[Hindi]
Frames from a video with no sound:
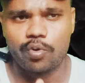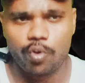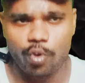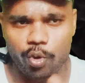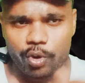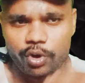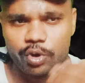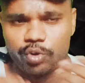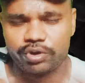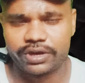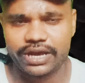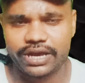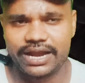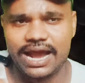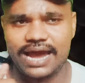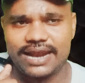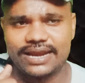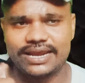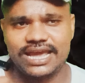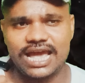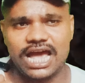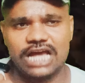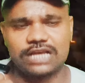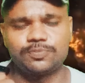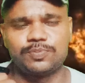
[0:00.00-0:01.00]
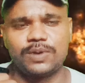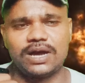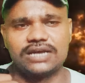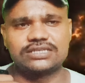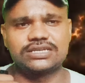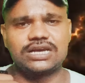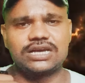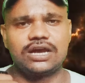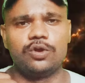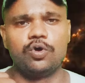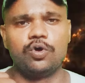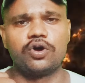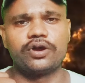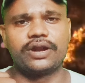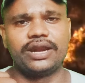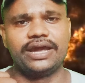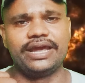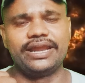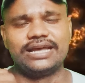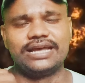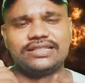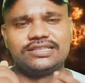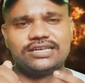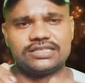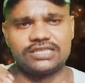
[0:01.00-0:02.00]
कोई उनके घर के आसपास का लोग नहीं
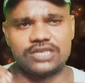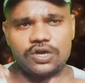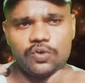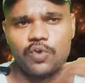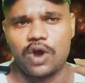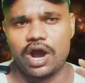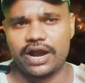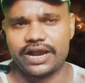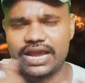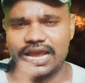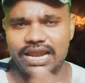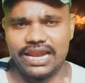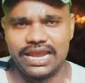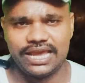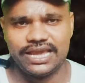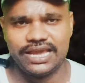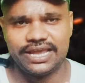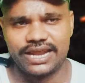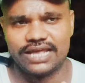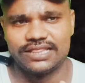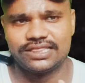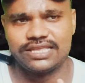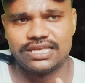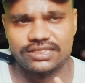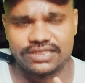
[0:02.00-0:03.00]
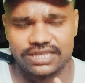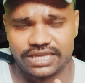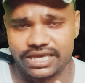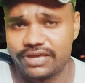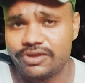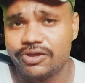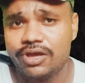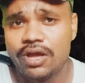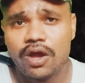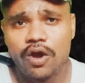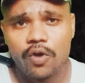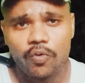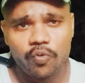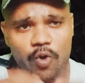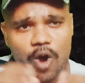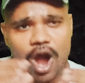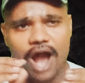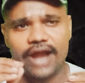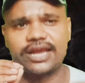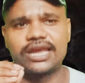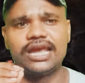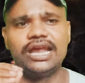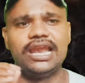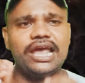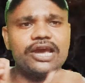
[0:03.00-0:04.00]
रहते थे वो अकेले ही रहती थी वो
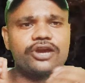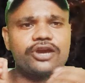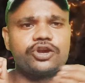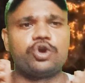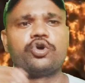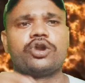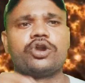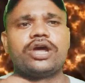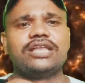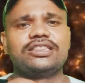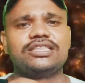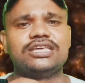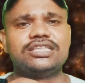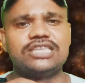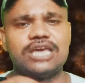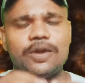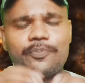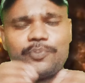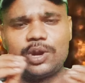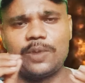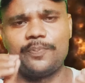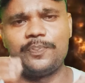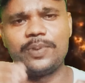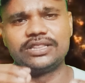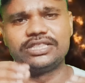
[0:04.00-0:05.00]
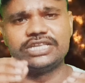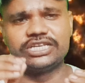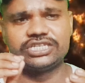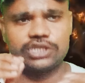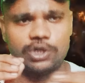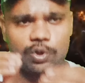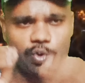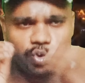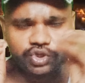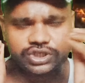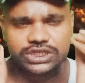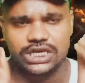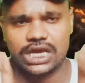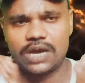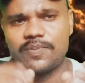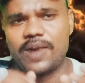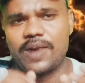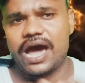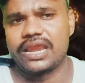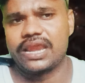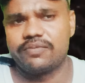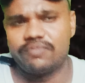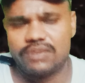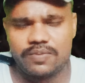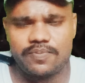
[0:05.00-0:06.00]
अकेले क्यों रहती थी अपने पति से उसके
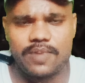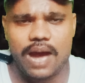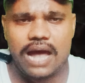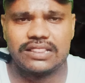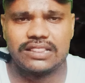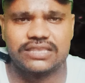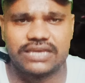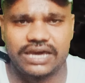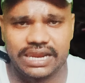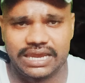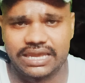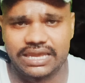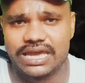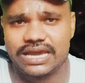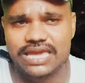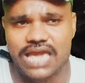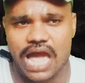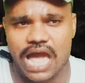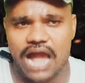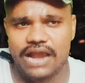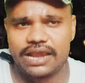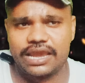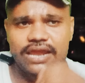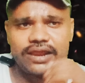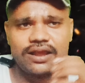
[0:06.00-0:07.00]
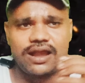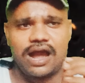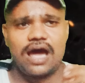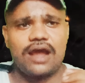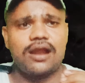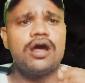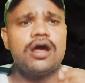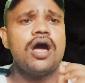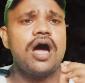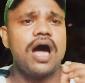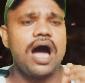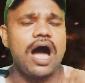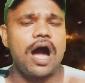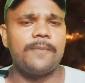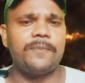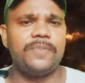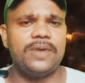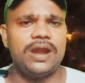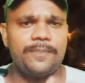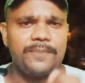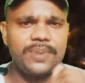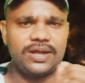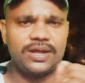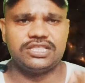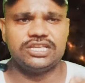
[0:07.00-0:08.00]
बारे में बात करेंगे कि आखिरकार
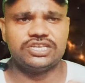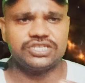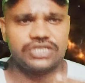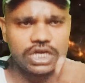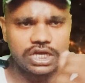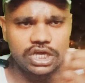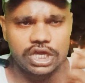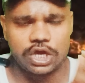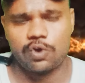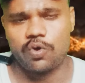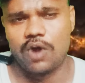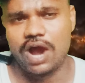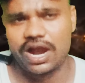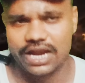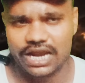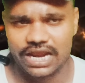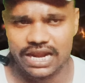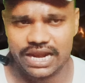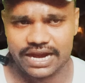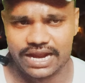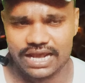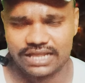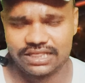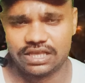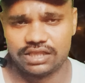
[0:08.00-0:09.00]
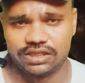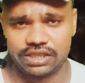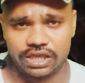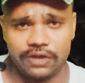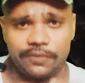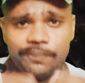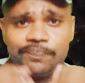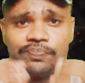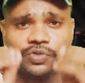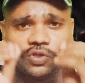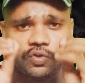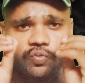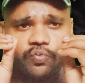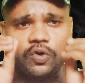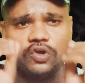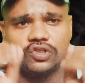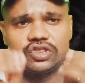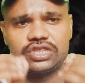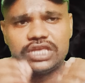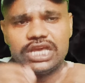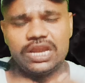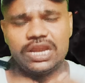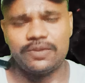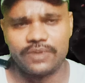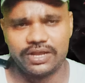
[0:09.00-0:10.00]
अपने पति से क्यों अकेले रहती थी वो
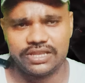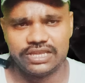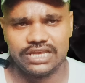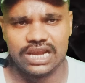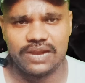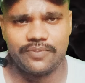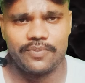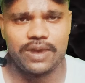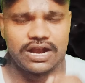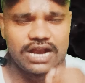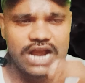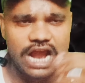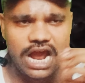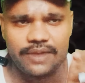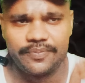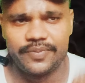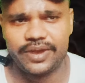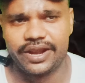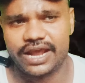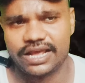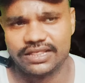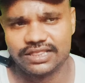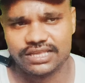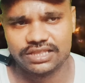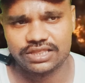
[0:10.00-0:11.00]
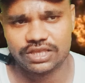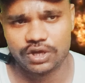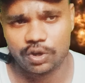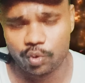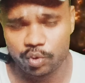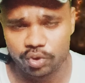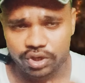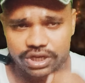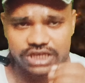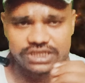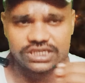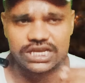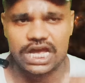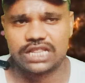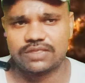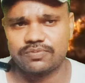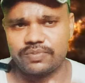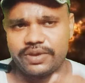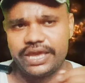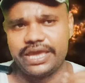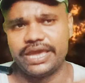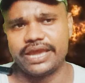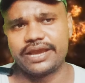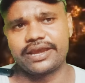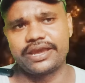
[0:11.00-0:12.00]
तीन मंजिले मकान में रहती थी उनके साथ
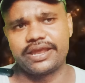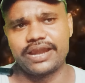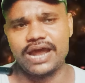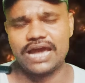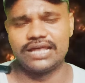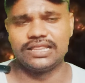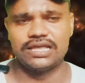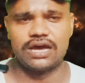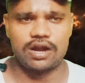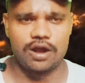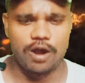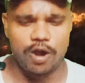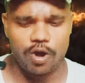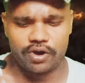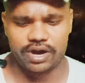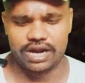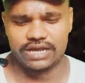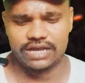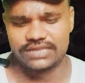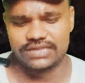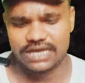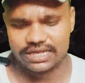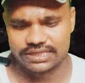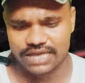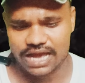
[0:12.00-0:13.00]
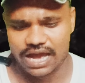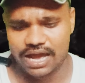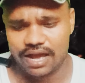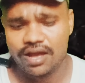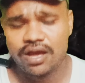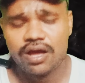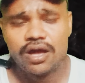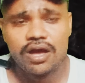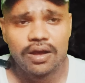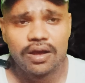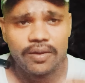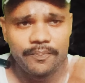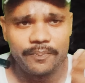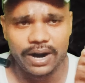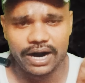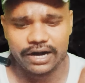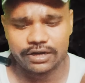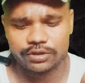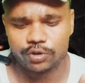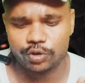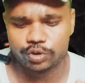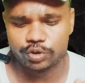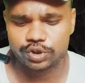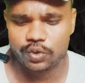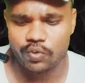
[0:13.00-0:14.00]
में एक किराएदार और रहता था बट
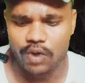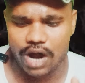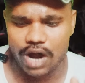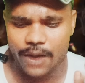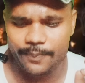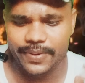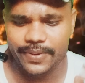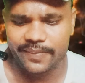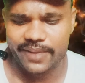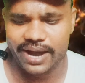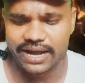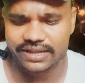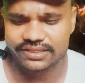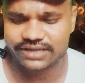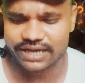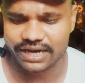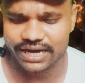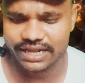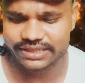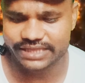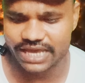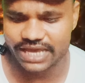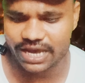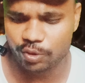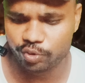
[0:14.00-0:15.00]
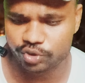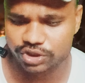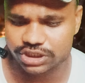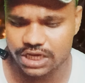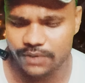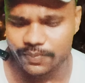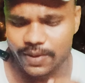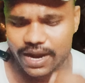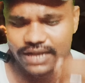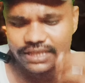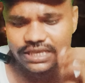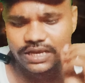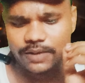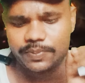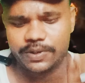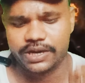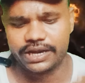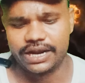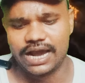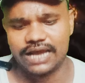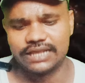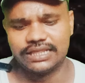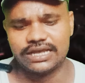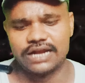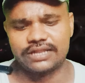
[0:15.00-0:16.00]
दोस्तों वहां पे बात कर लेते हैं उसके बाद जब
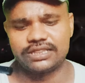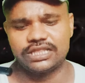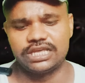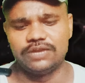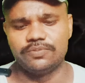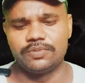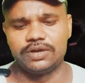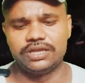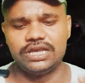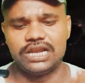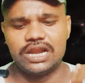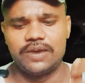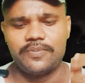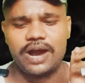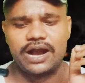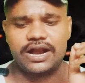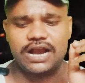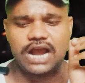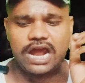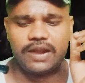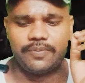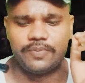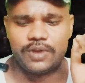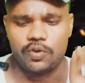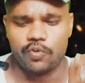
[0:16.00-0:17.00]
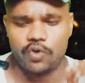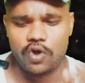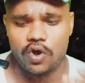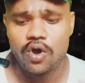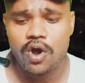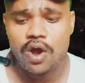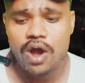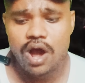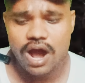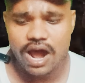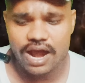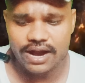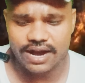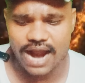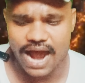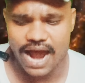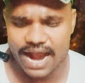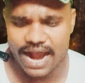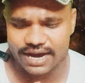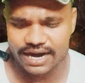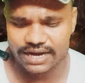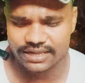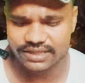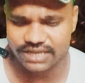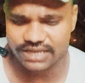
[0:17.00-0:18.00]
किराएदार तीन मंजिला मकान में वो रहा
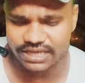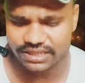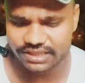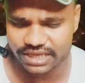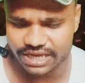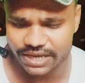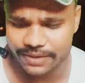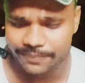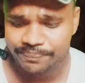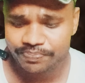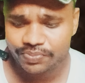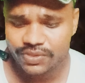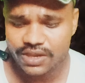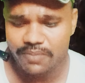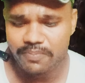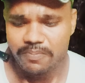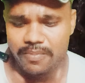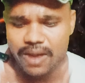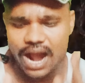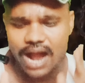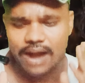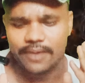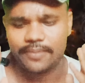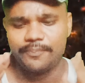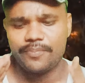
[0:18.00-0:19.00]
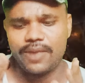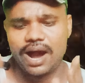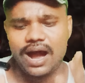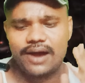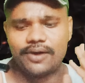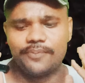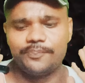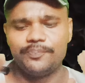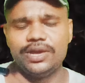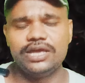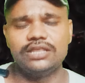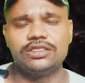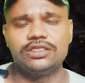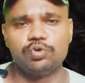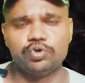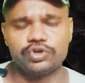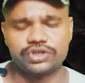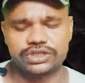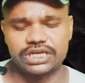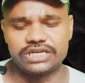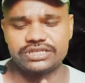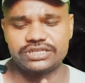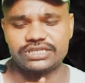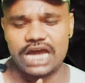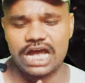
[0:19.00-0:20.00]
करती थी माँ मा भी थी
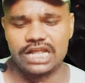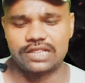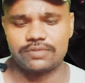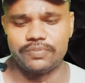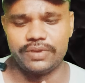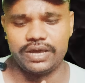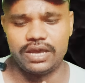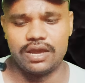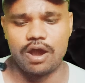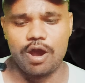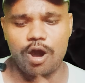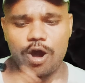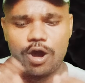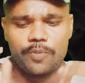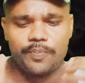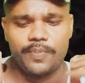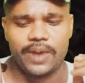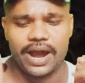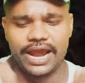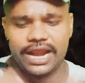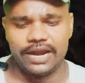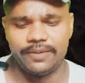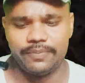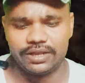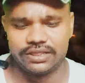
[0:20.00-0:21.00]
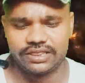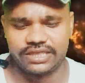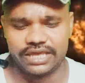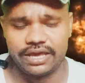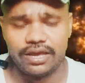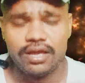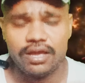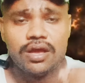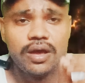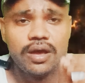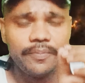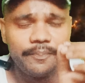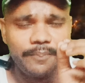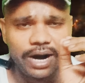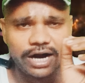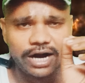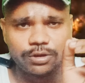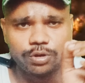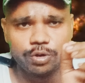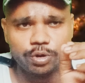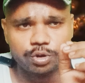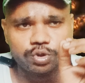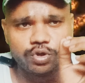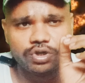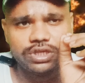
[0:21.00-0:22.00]
उसके साथ में और बहन भी थी बट
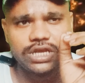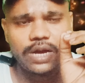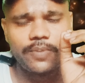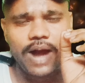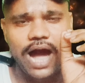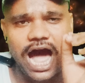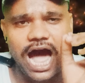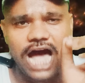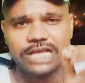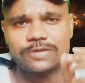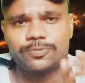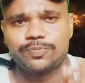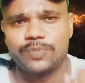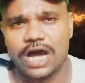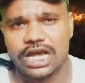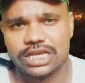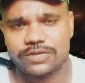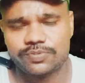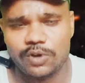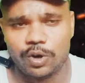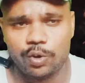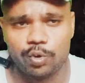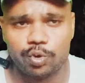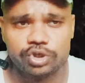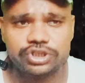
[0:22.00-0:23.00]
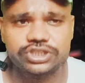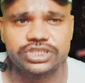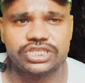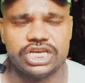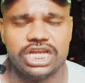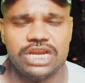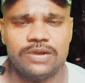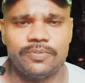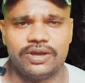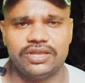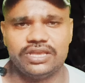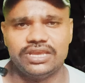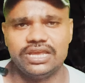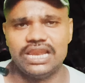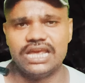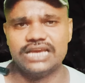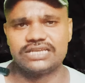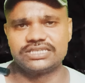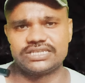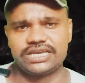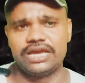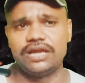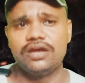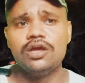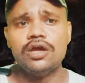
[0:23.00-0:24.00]
दोस्तों जब आसपास में उस तीन मंजिले
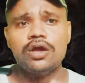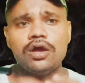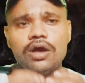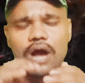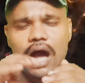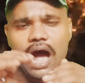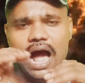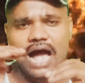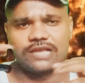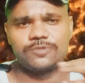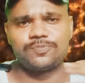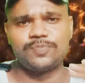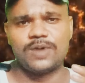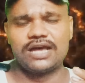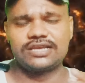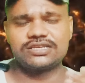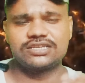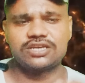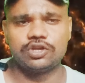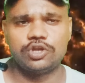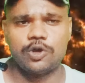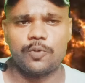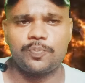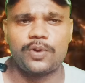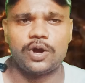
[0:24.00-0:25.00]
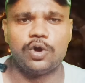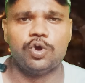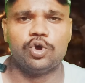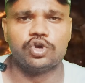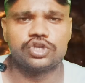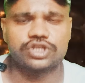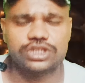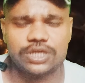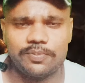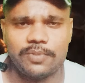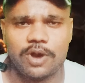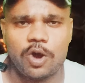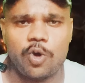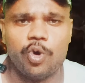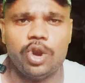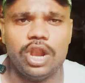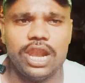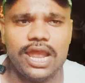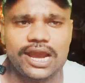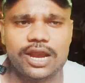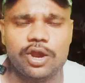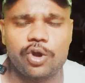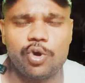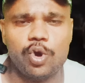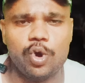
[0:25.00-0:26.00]
से आसपास के जो पड़ोस के
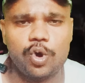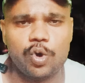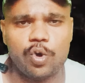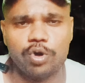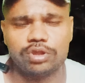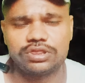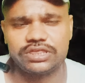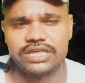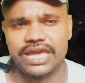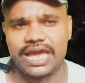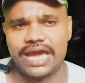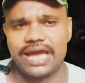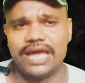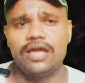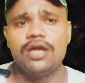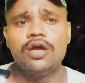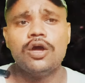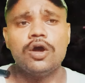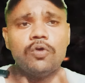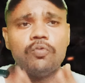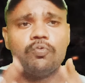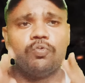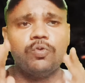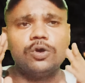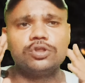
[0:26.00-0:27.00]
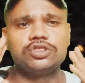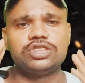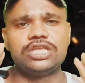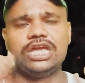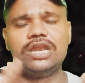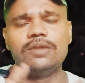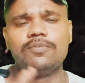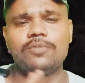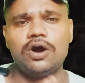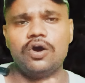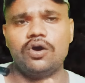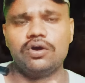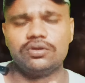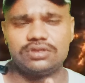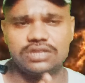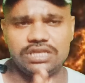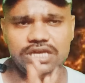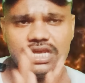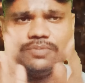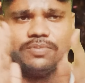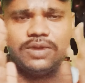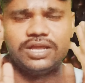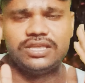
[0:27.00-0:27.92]
मोहल्ले के लोग होते हैं वो तीन तीन